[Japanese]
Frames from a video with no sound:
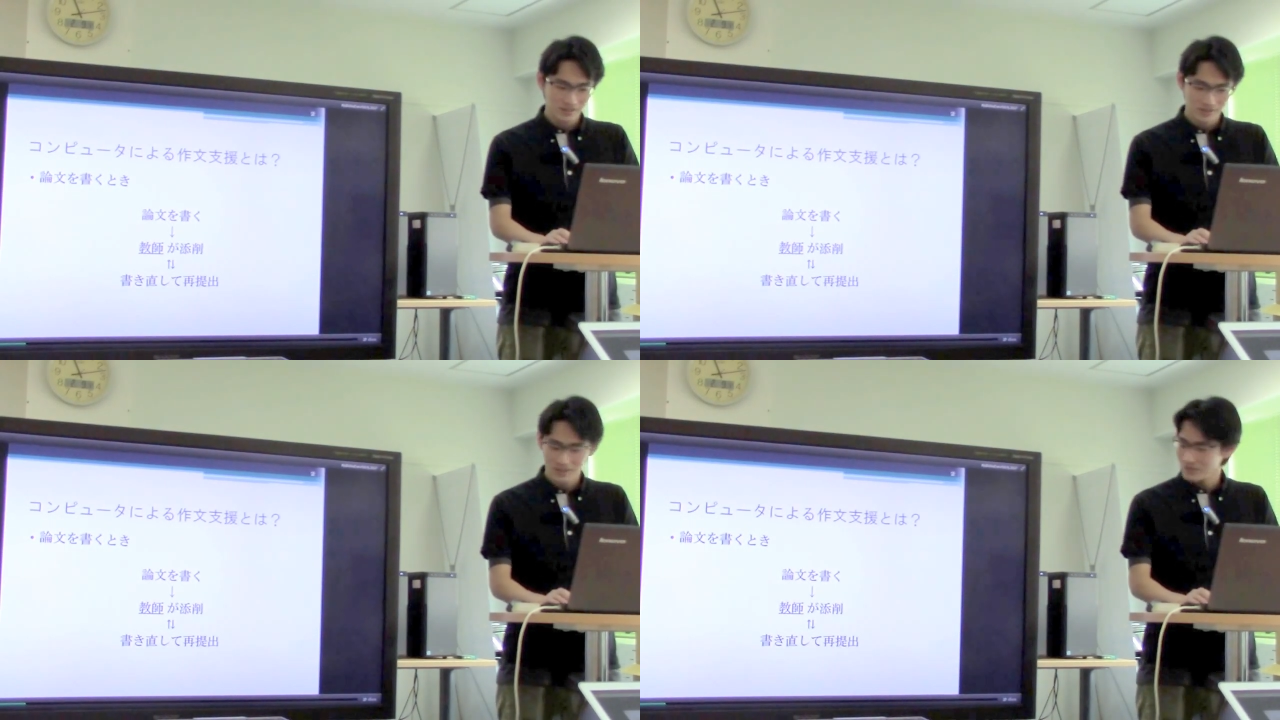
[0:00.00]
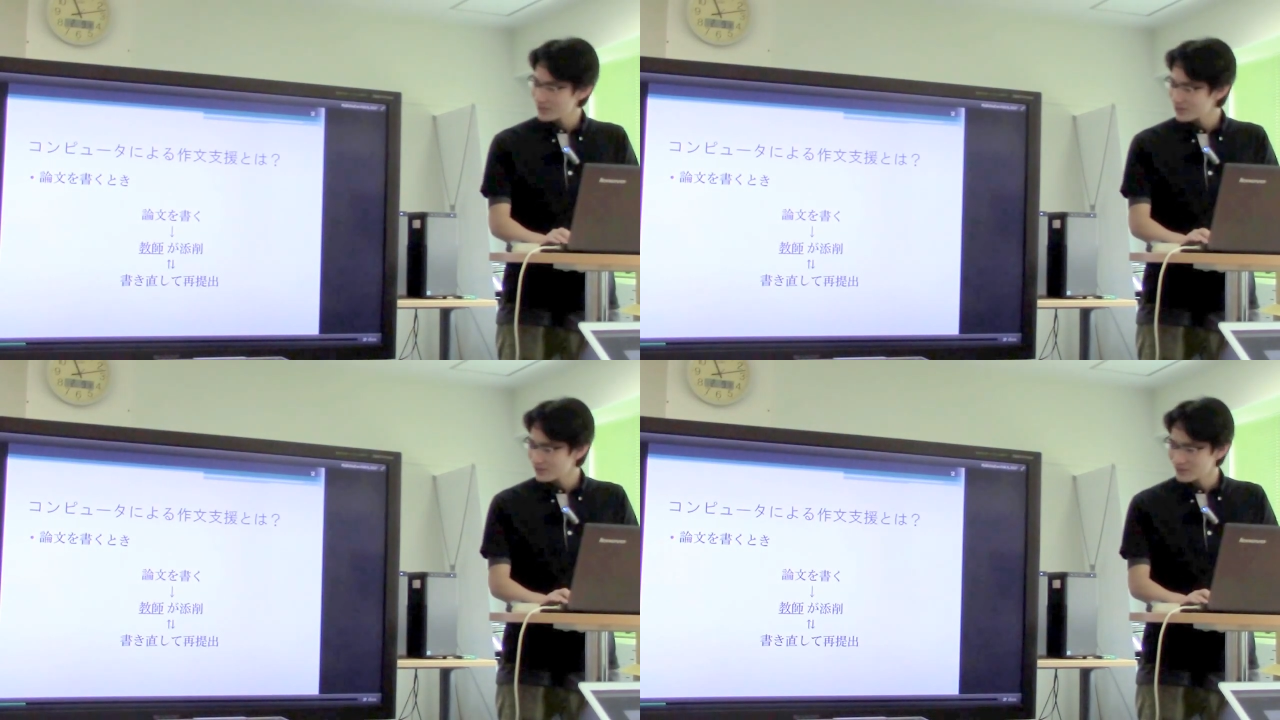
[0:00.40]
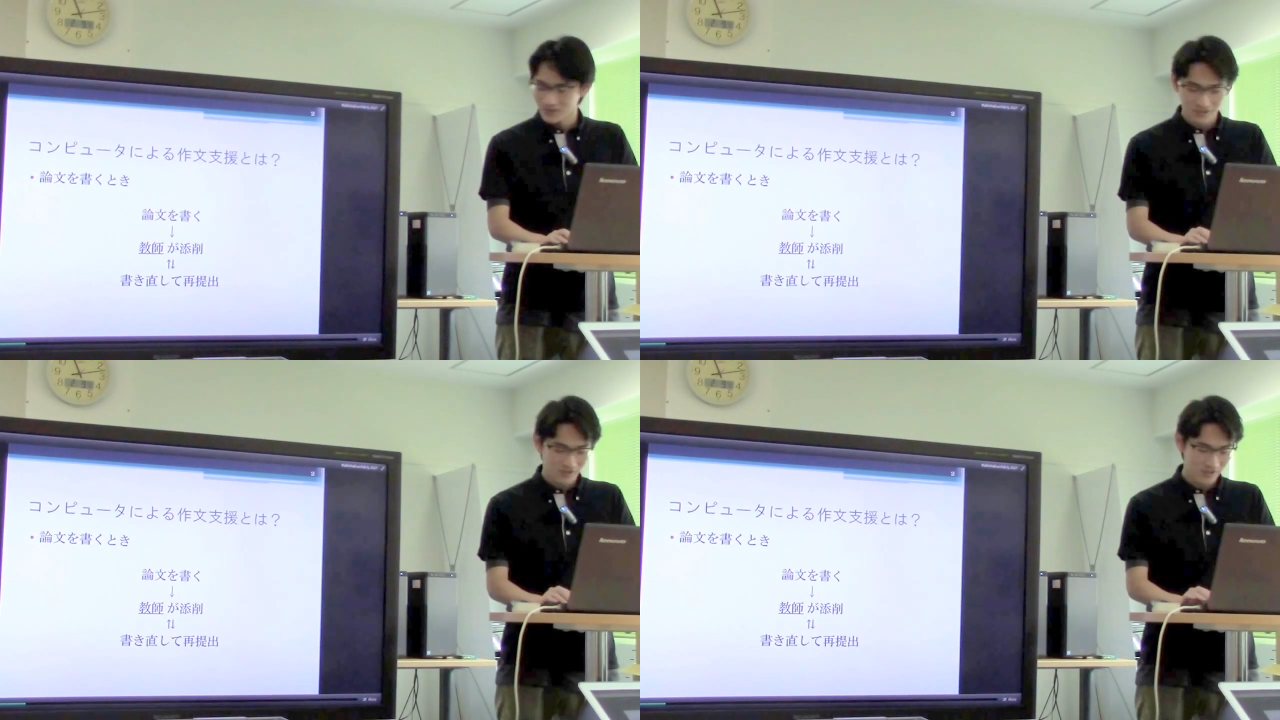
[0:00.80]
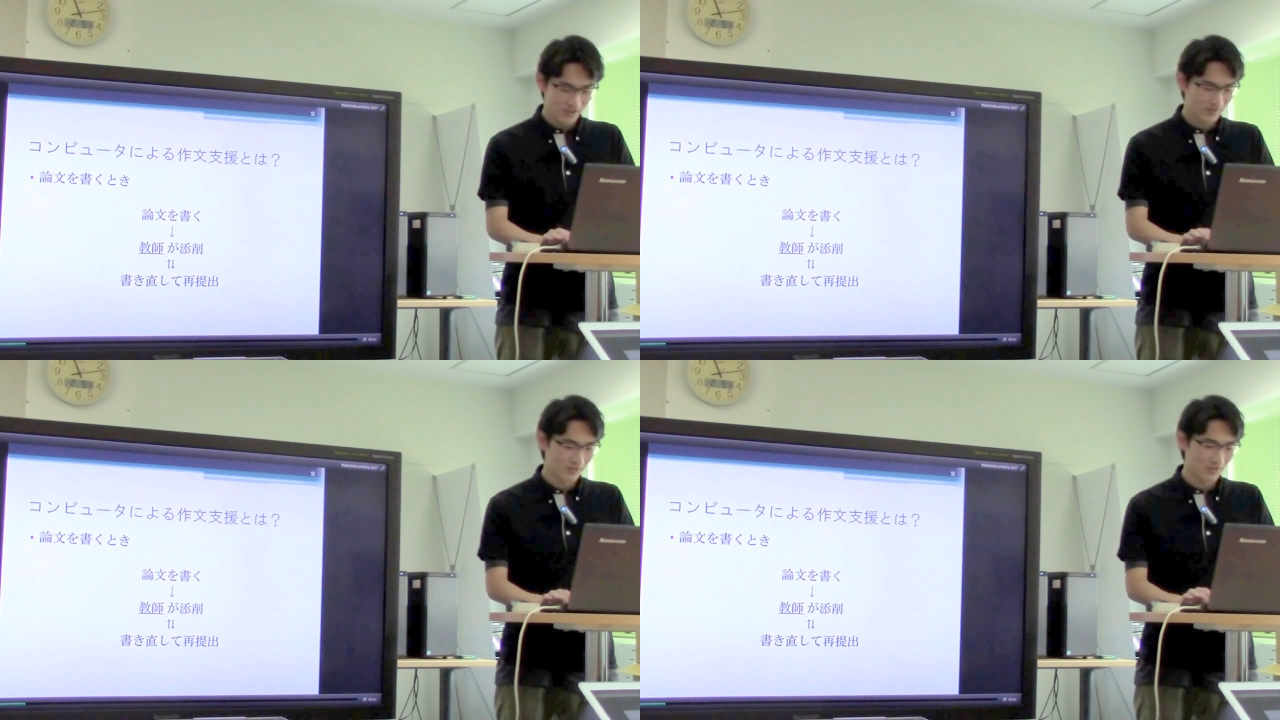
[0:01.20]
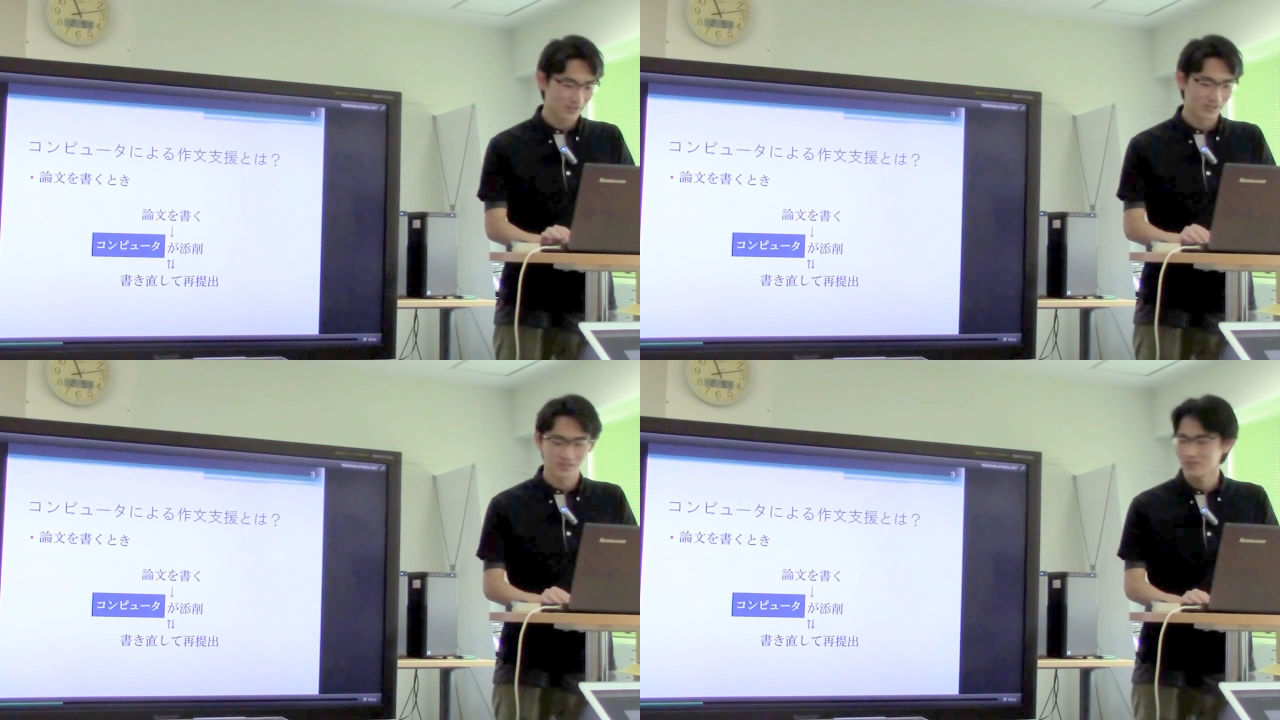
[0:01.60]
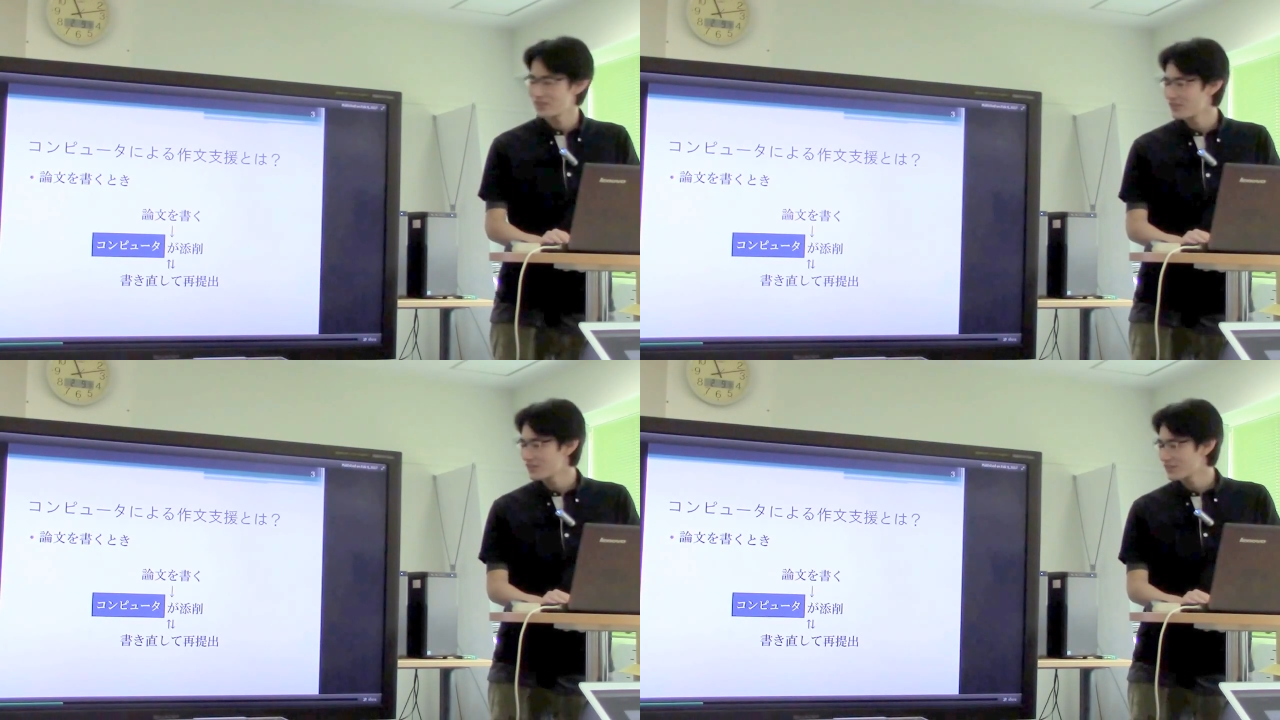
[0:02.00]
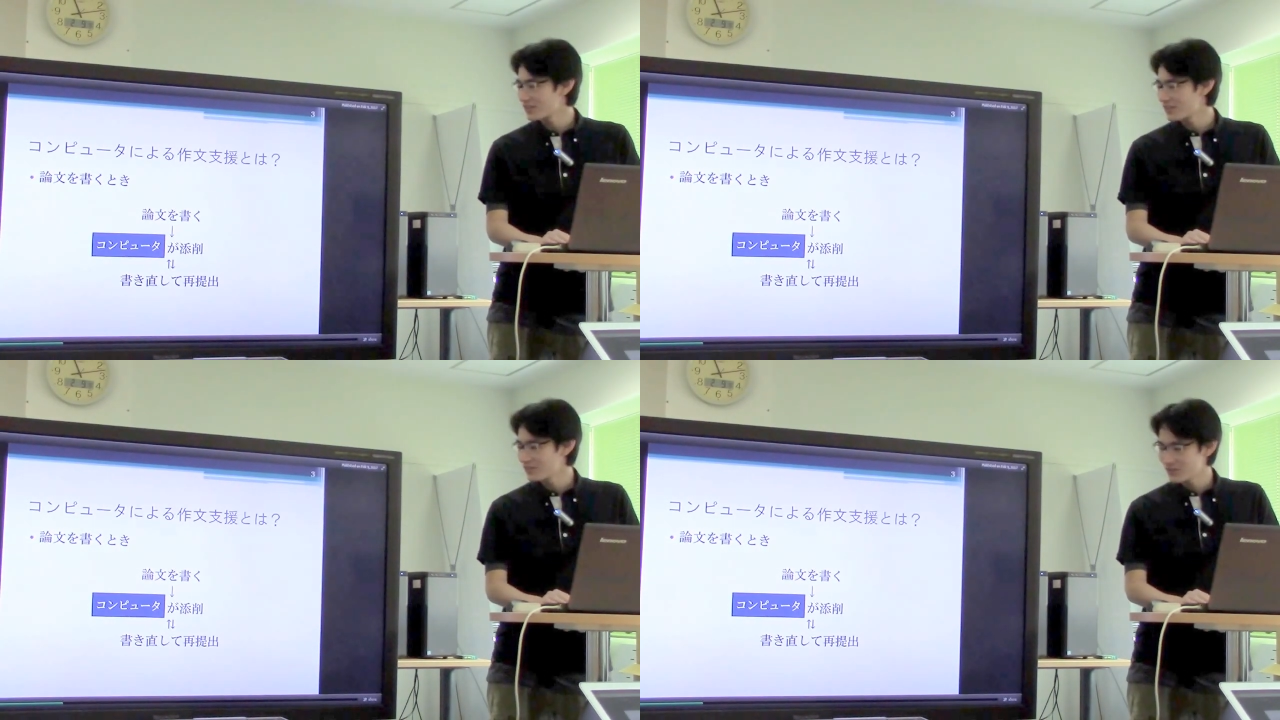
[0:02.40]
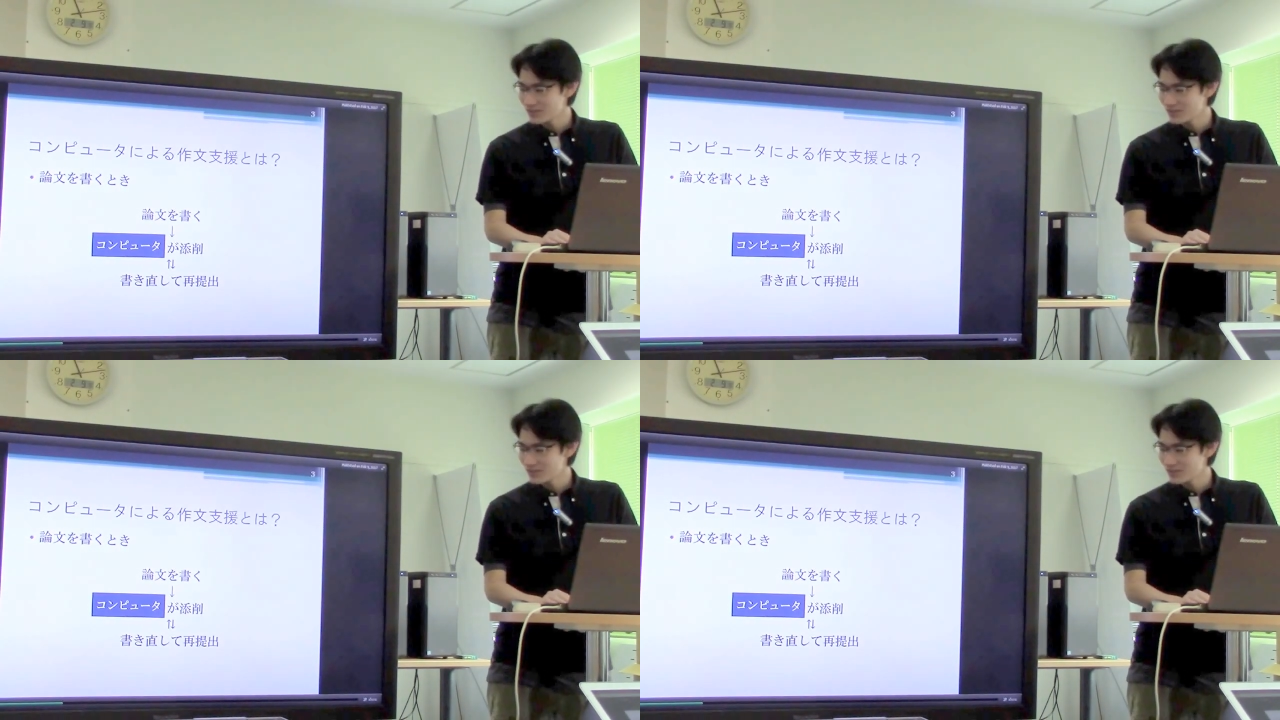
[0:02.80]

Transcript: ならばその教師の部分というのはこのコン